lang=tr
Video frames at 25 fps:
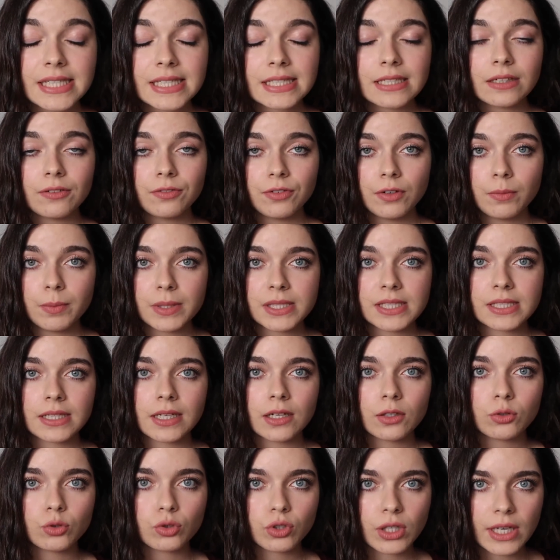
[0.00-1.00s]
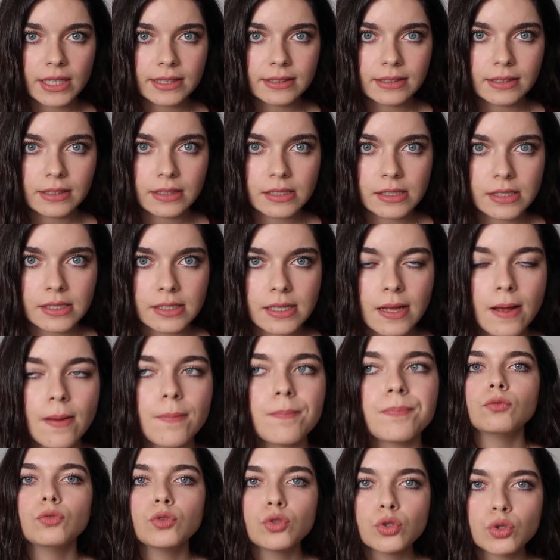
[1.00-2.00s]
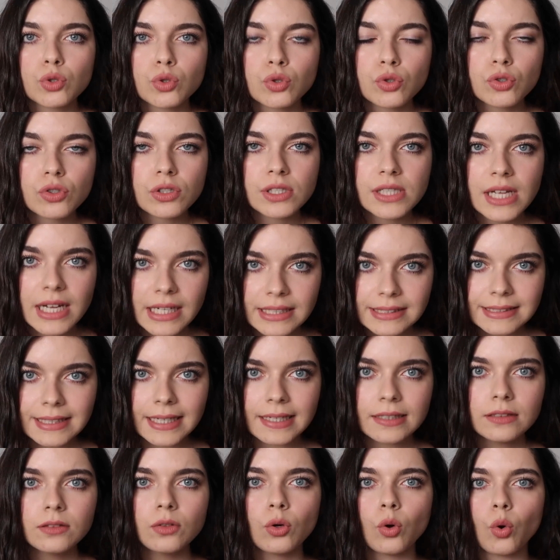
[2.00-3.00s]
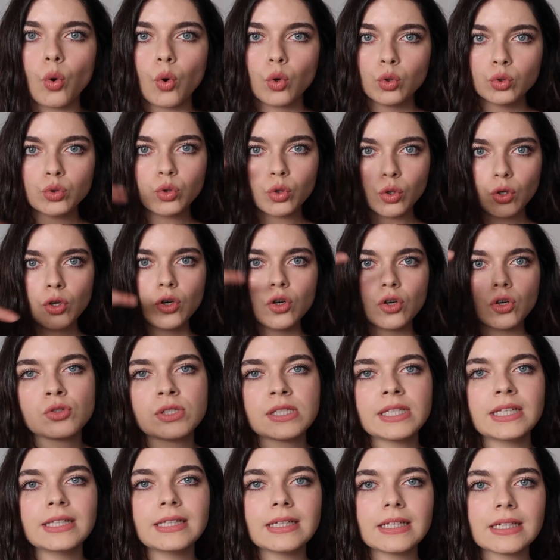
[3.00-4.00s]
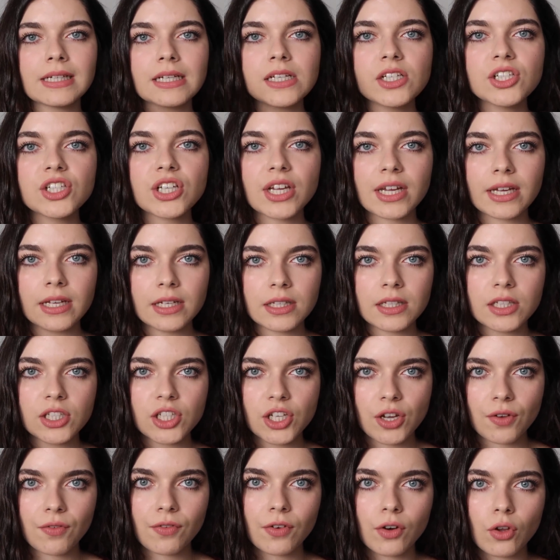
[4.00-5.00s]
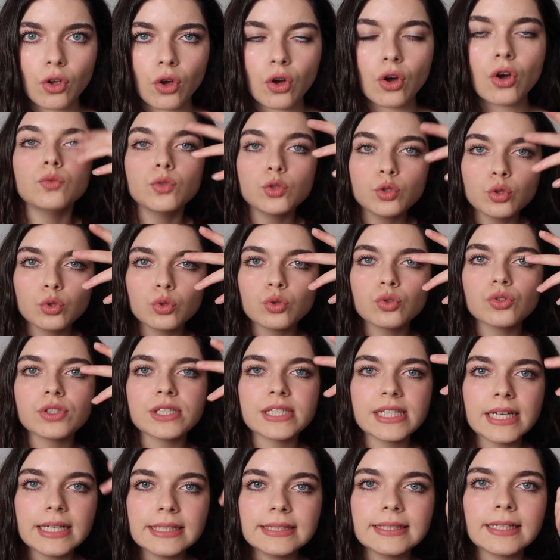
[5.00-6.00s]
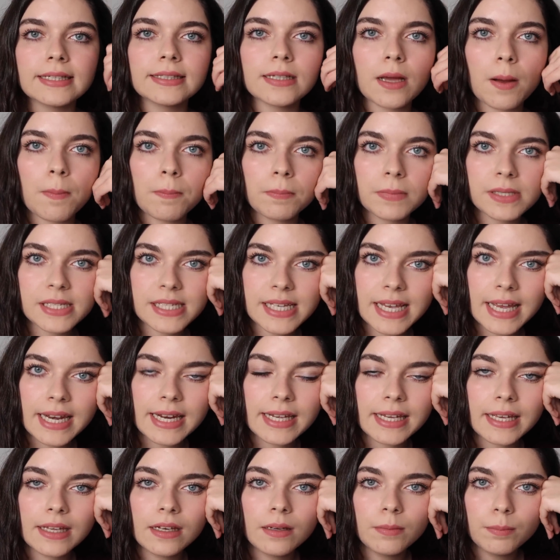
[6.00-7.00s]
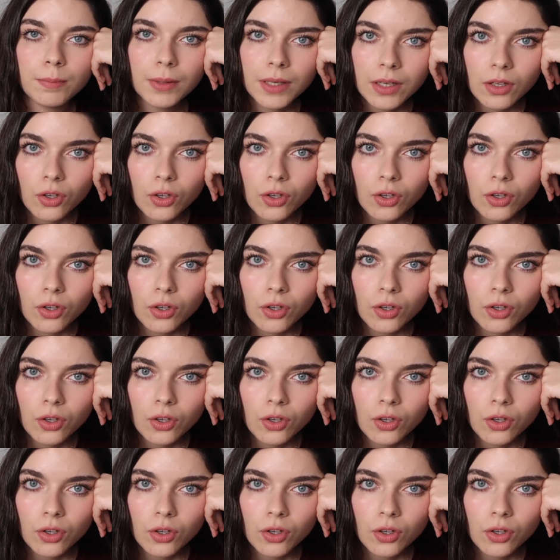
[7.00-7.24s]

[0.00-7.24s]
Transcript: Siz lifli besinler tükettiğinizde vücudunuz zaten onu sindirirken şekere de çeviriyor. Vücudunuz zaten yapması gerekeni